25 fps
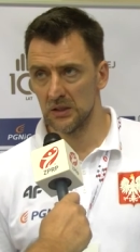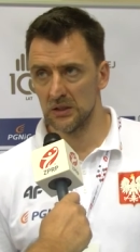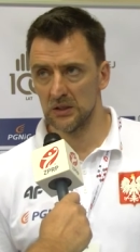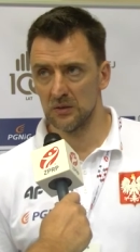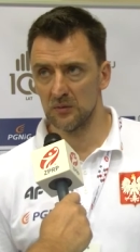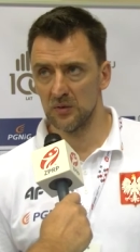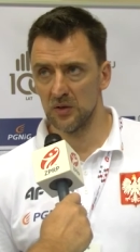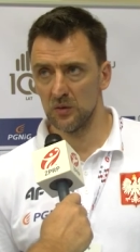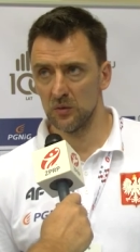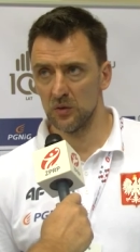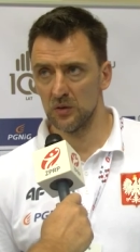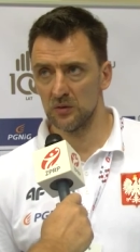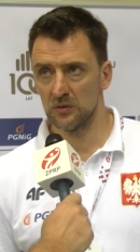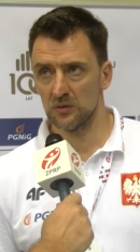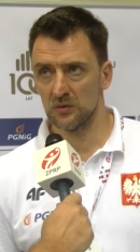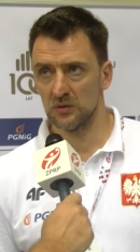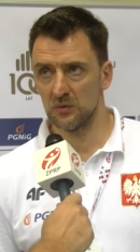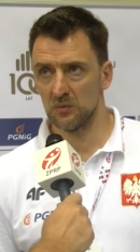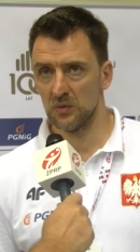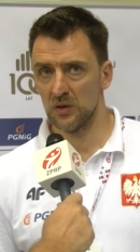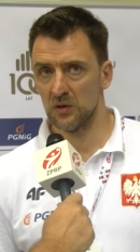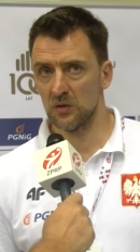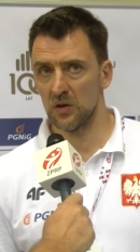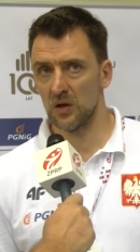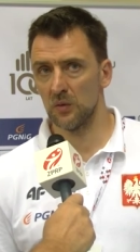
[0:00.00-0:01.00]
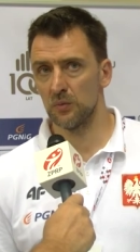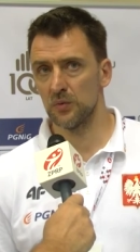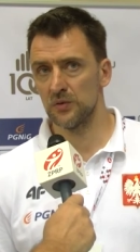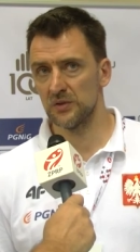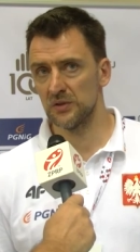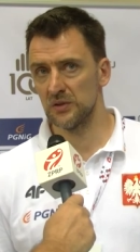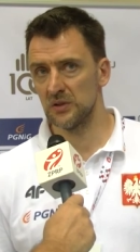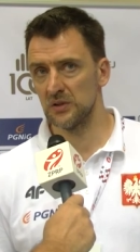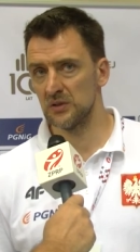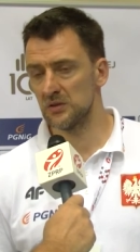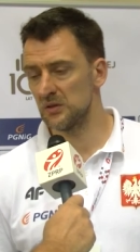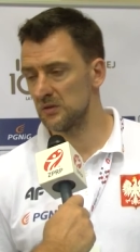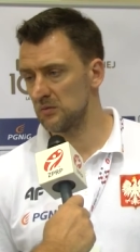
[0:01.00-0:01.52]
miał kontuzję barka, a
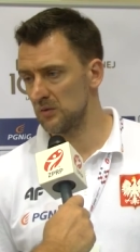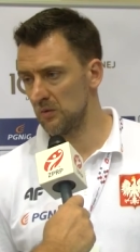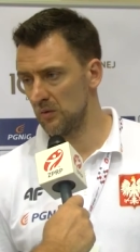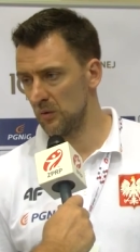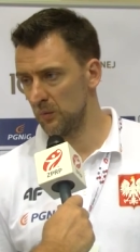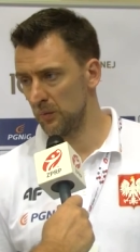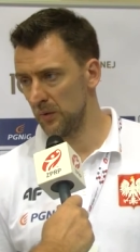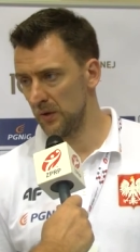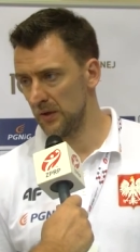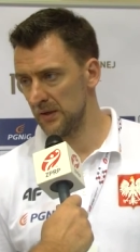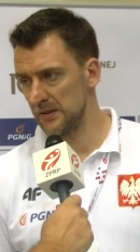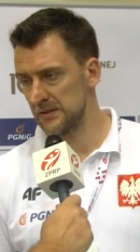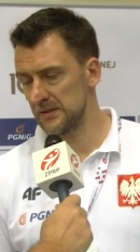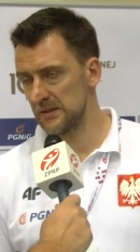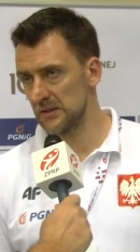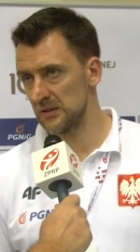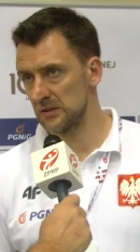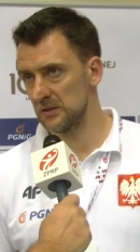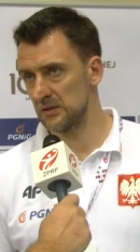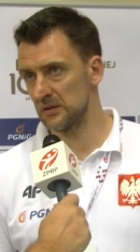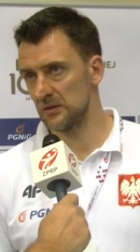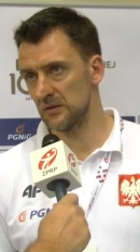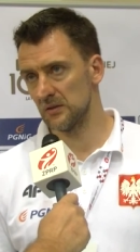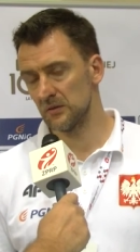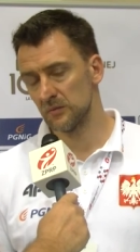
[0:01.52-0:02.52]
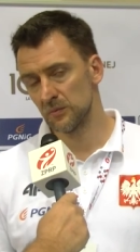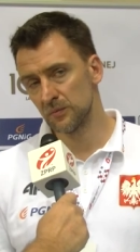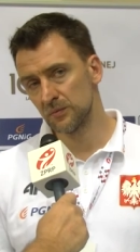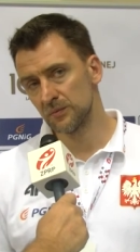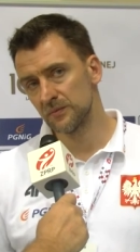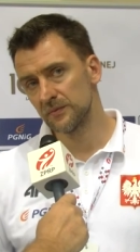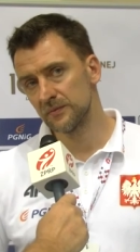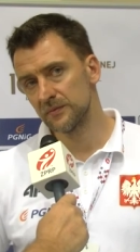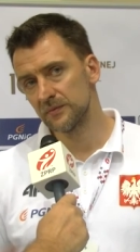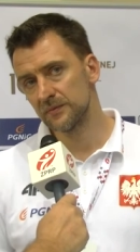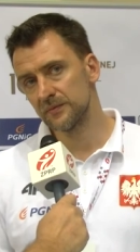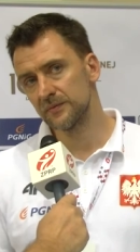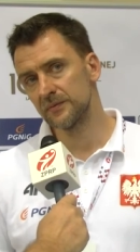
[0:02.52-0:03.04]
później jeszcze złamał palec, także on
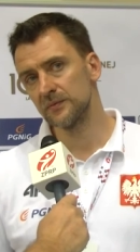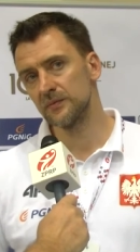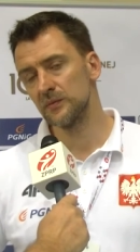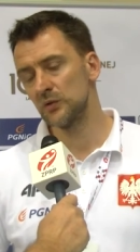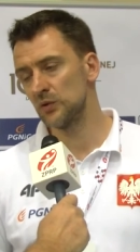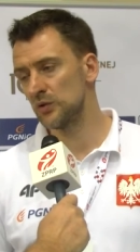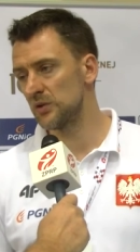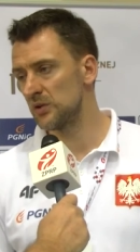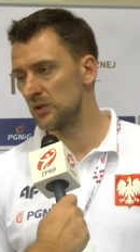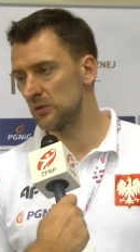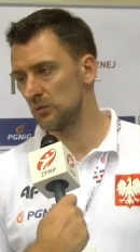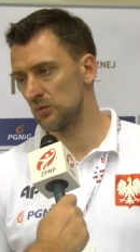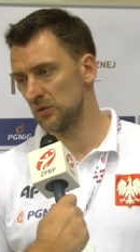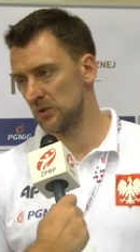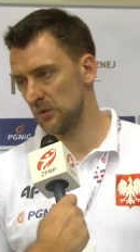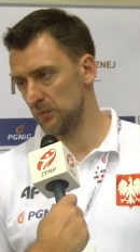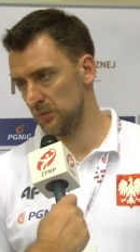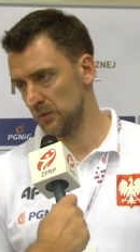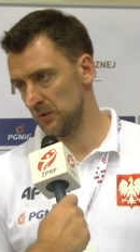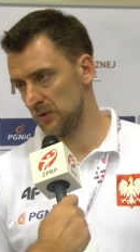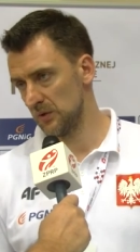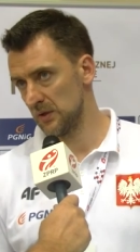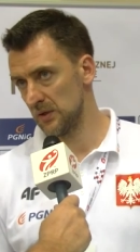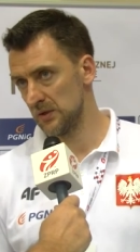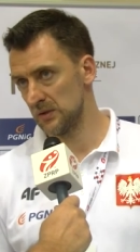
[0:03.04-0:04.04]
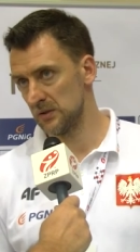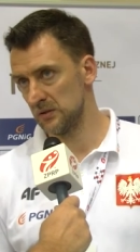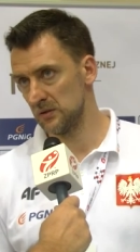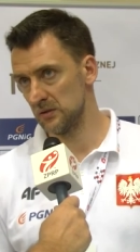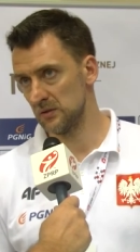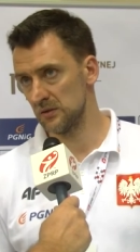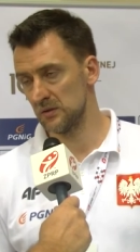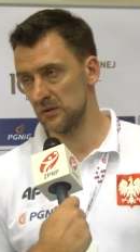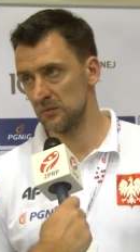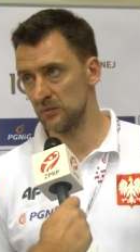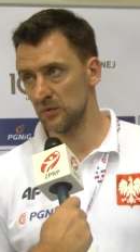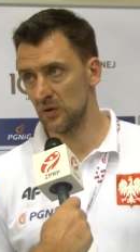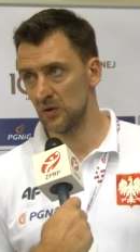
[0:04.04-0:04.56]
musi dłużej pograć i to
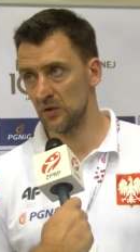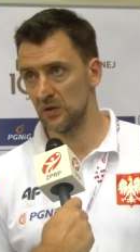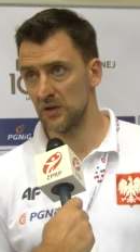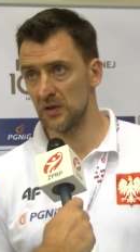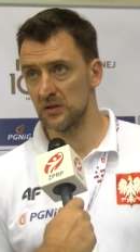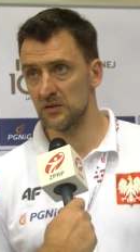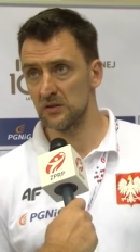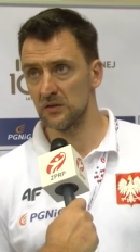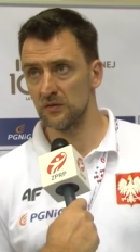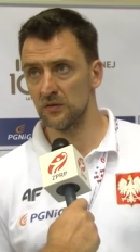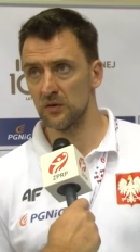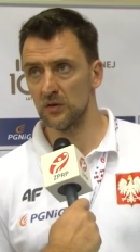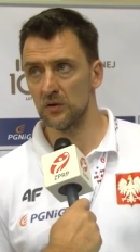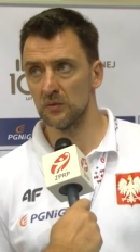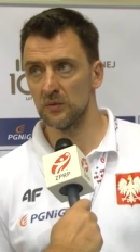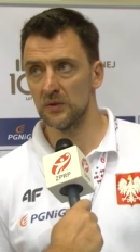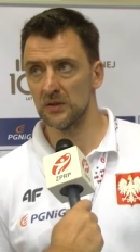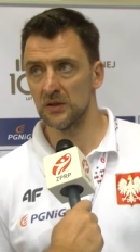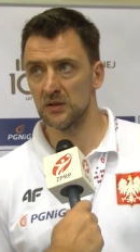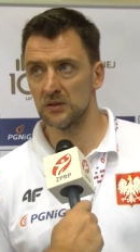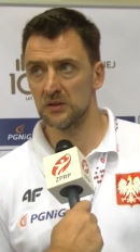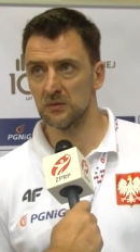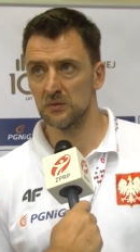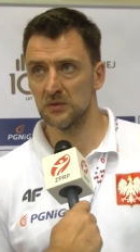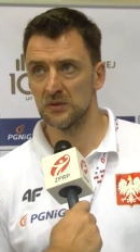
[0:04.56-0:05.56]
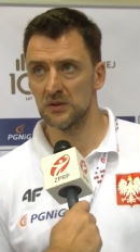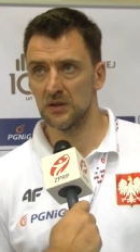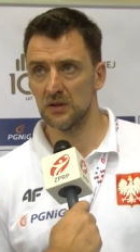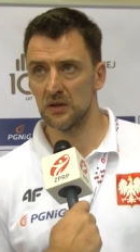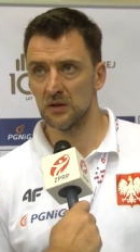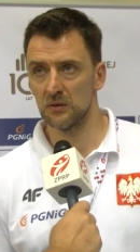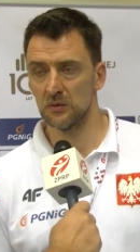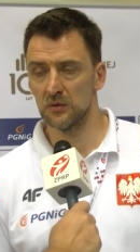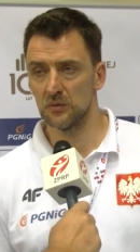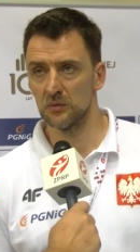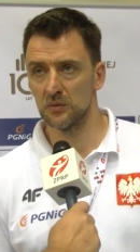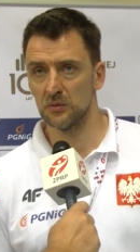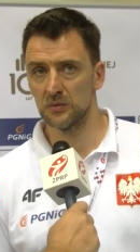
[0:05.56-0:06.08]
jest mu konieczne w klubie, tak żeby
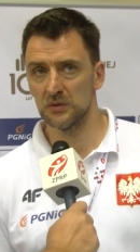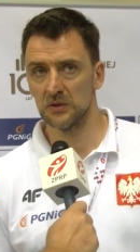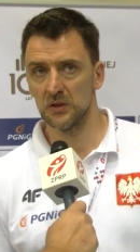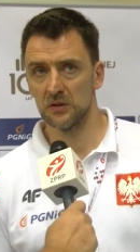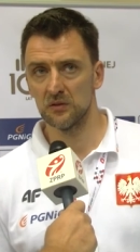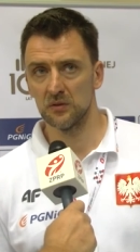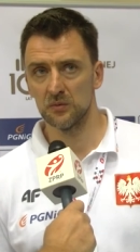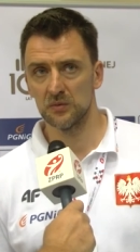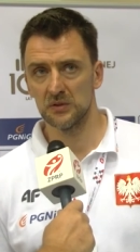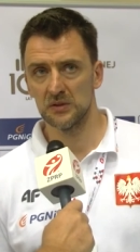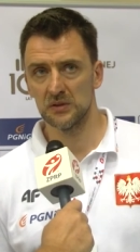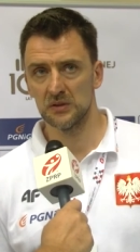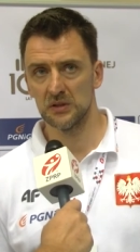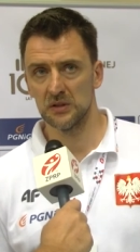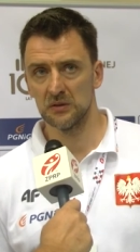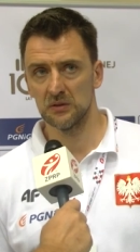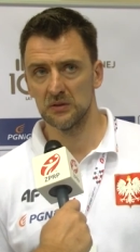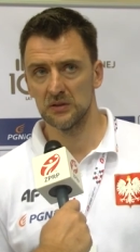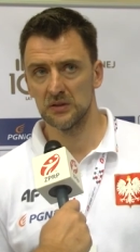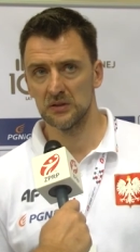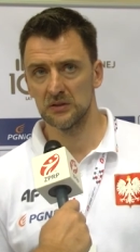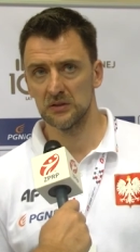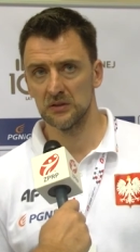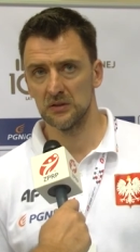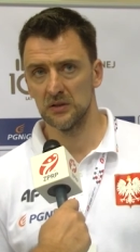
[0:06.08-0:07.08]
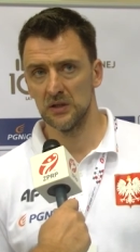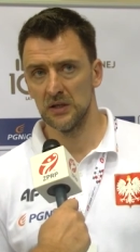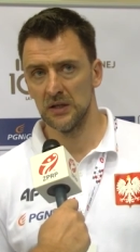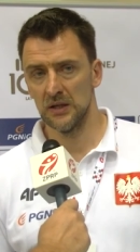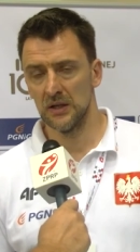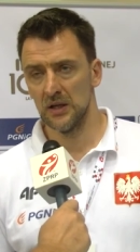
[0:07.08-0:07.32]
zagrał i był zdrowy przez cały sezon.